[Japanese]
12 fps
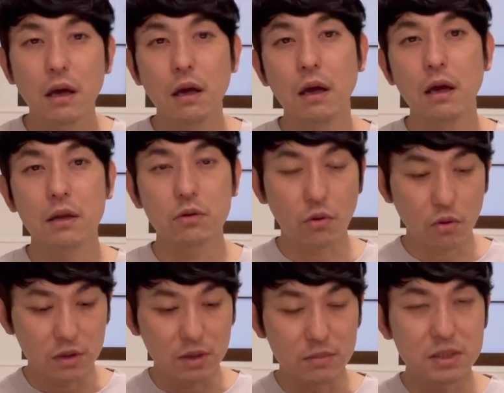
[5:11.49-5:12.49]
えー、とこ
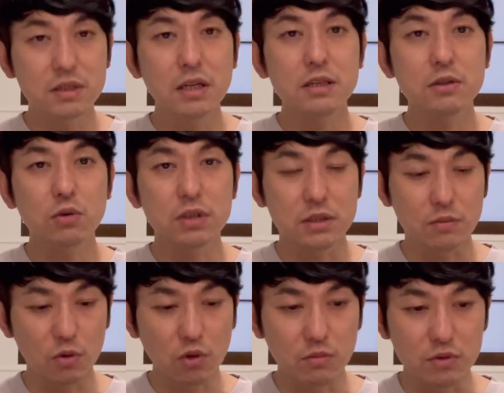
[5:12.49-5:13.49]
ろにミステリー小説
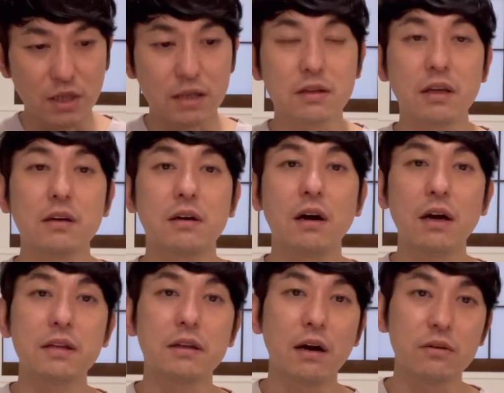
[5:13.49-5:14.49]
求むなんて
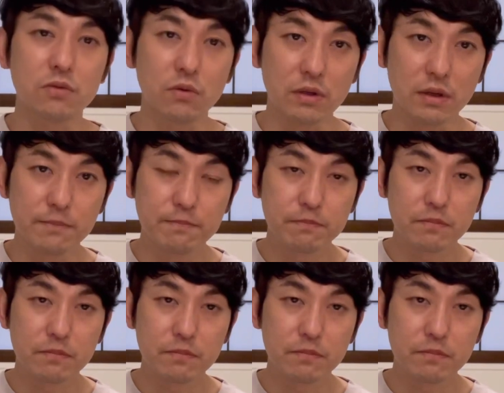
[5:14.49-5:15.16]
書いてあるのに、